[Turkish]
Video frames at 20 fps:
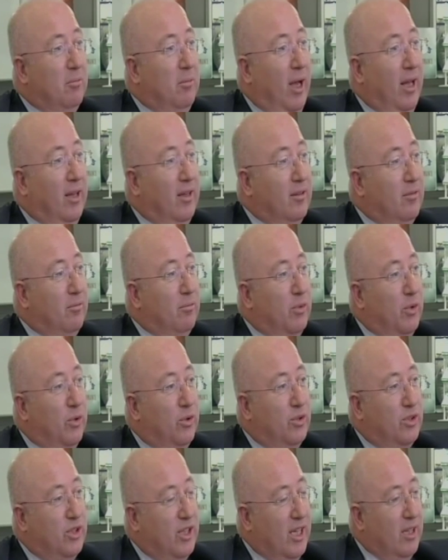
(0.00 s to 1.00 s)
ben
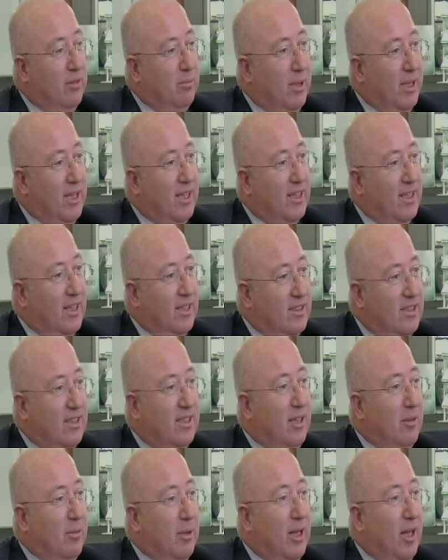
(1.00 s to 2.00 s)
Büyükşehir
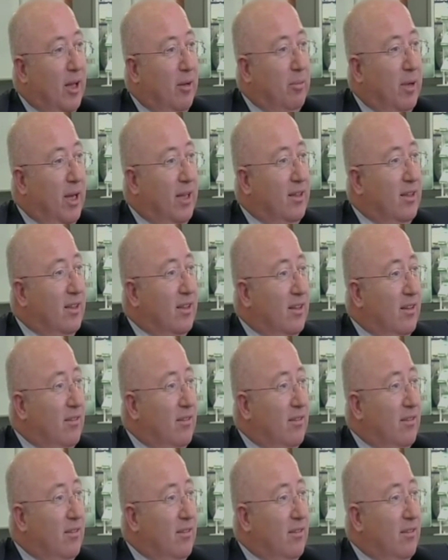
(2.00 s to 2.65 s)
Belediyesi ile beraber